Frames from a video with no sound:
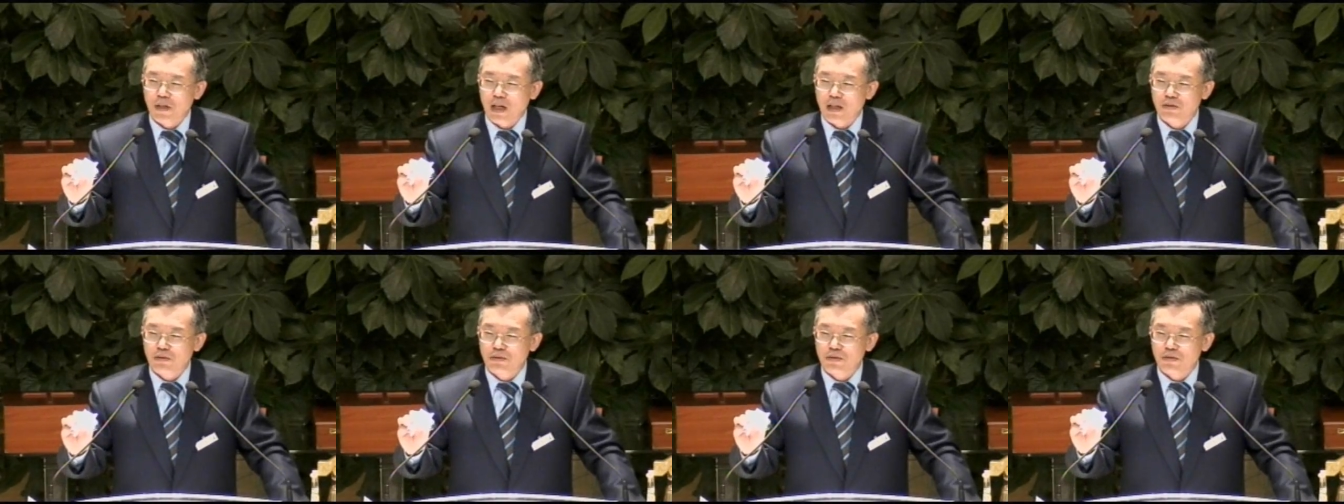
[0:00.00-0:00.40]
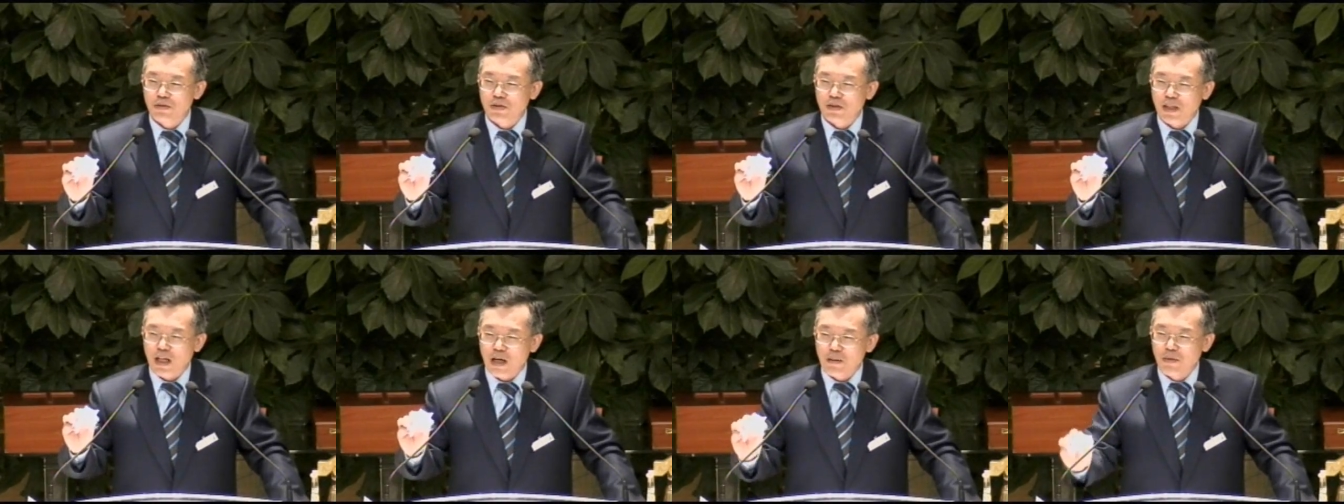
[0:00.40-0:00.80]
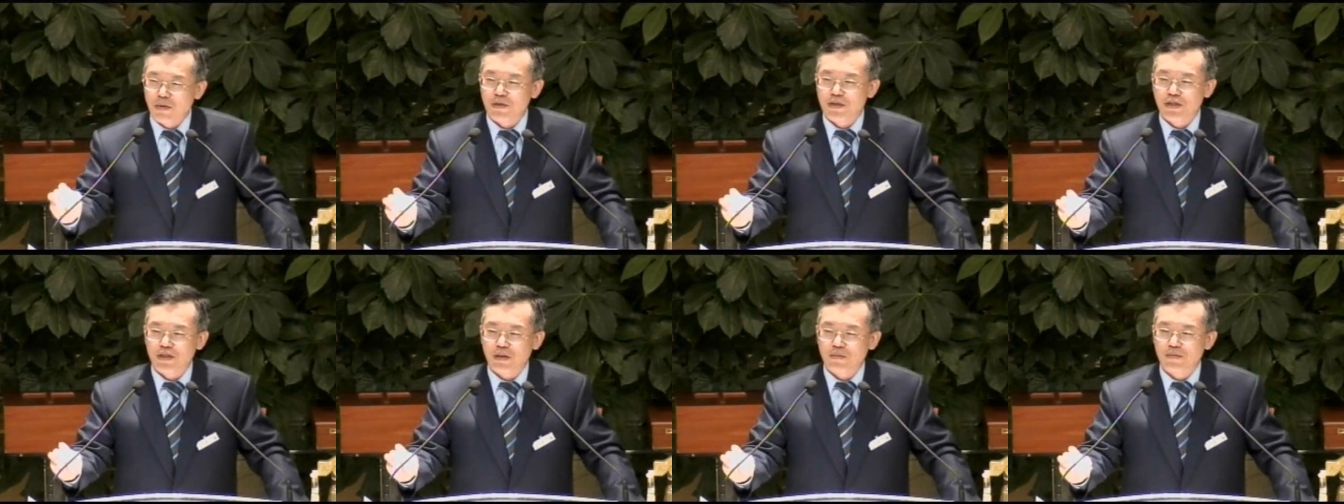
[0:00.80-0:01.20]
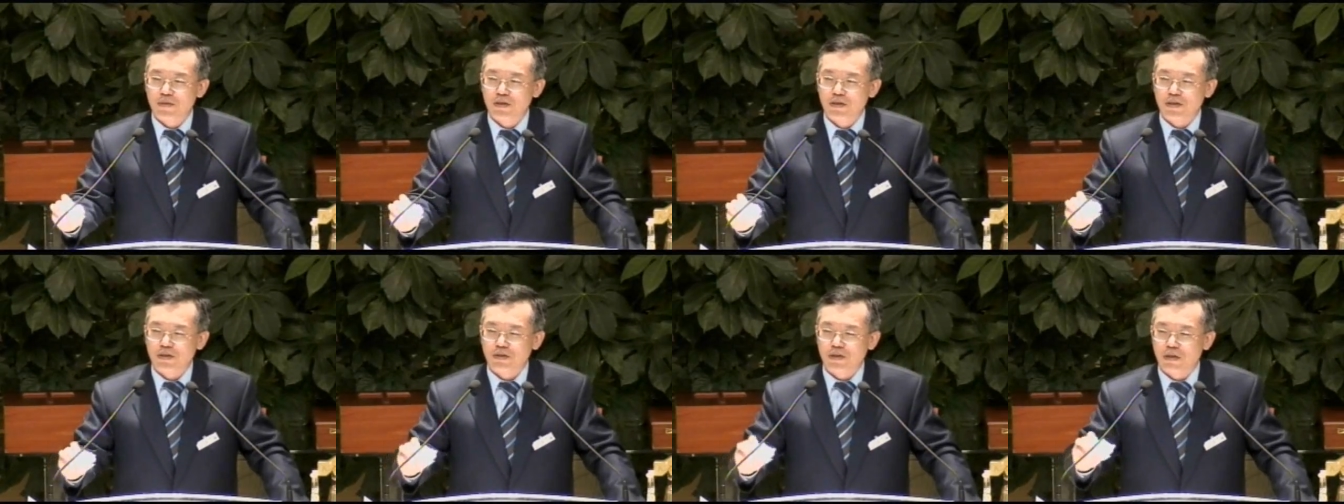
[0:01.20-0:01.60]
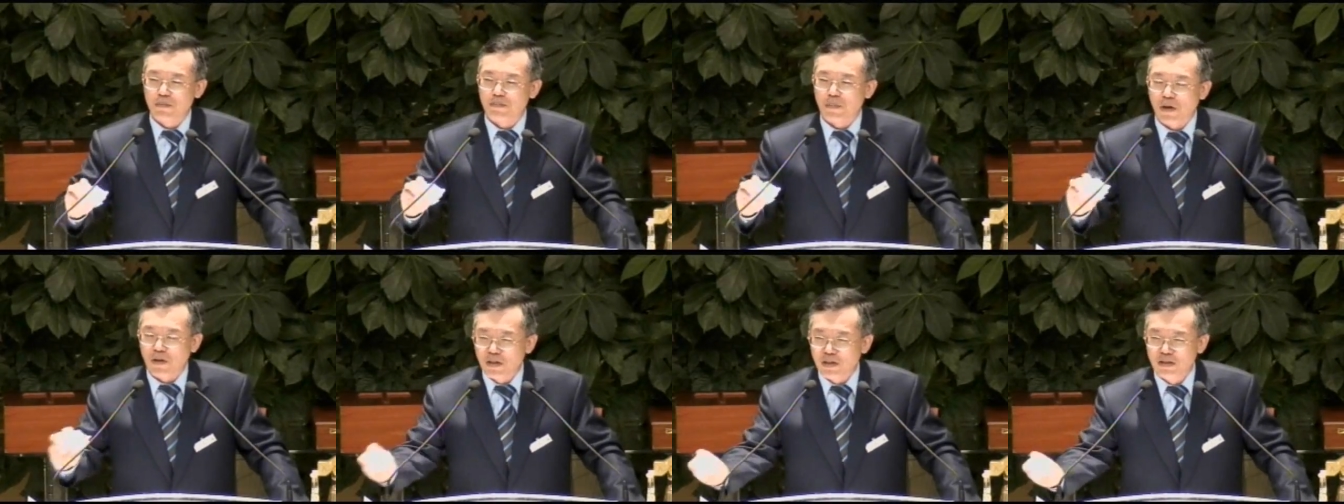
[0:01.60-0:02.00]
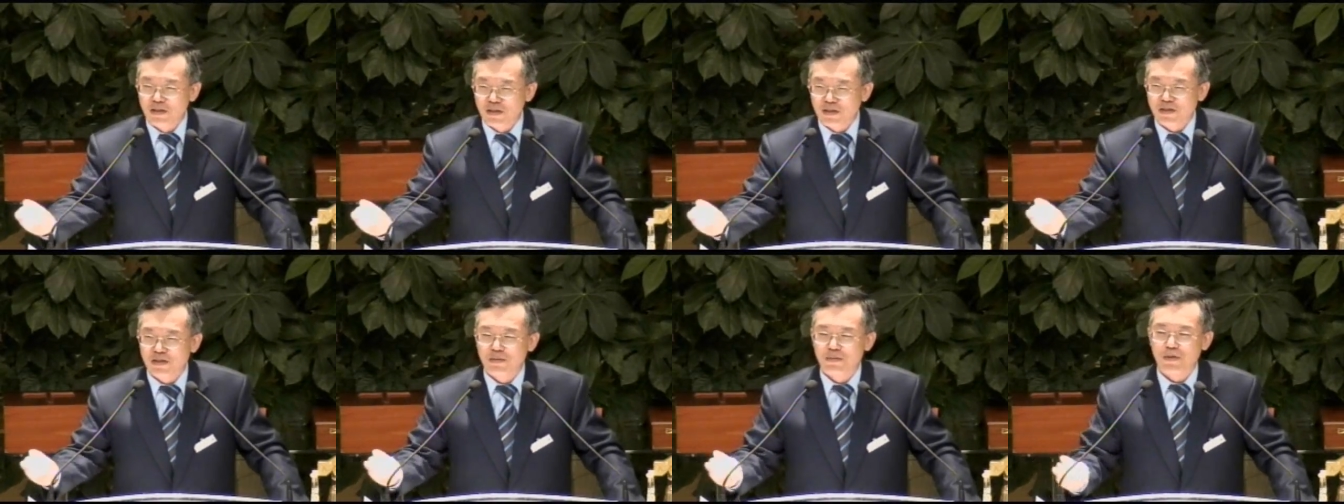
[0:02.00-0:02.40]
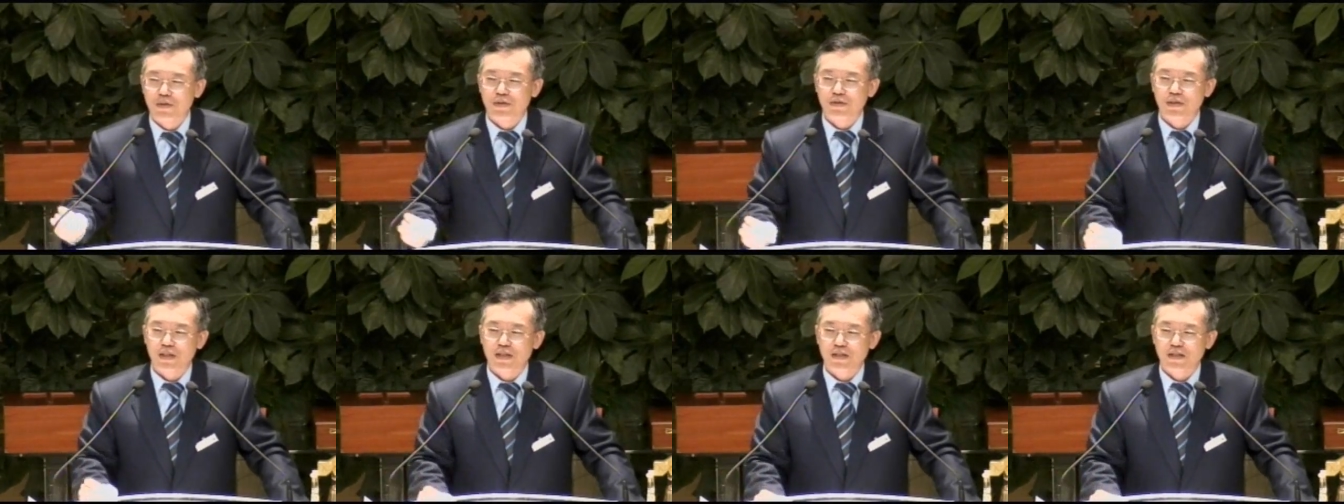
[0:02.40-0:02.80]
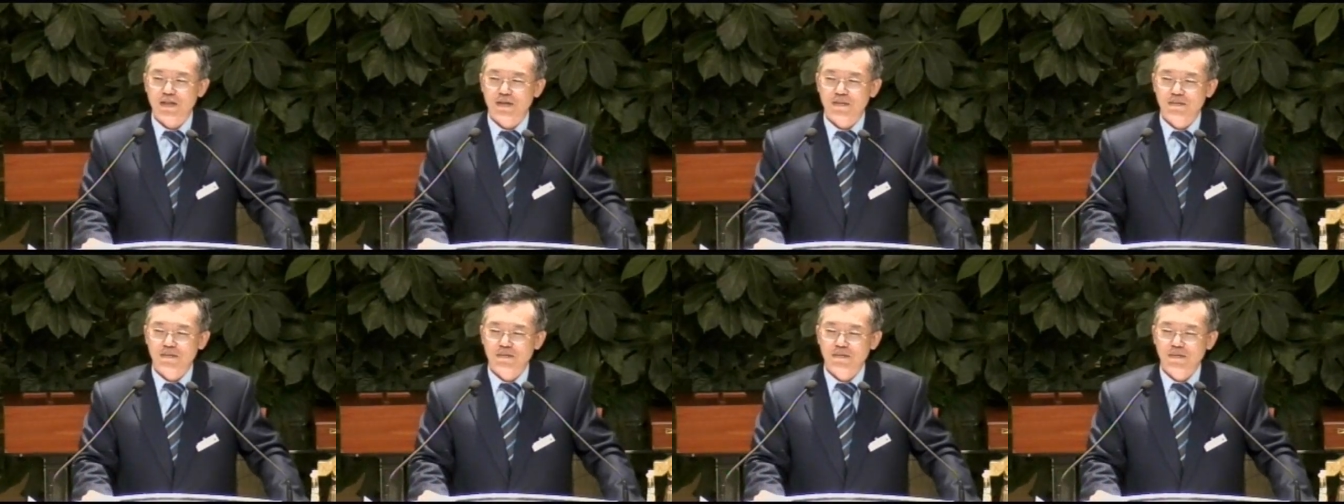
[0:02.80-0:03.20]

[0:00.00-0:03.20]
아주 값어치 없는 것으로 버리는 것을 볼 수가 있어요.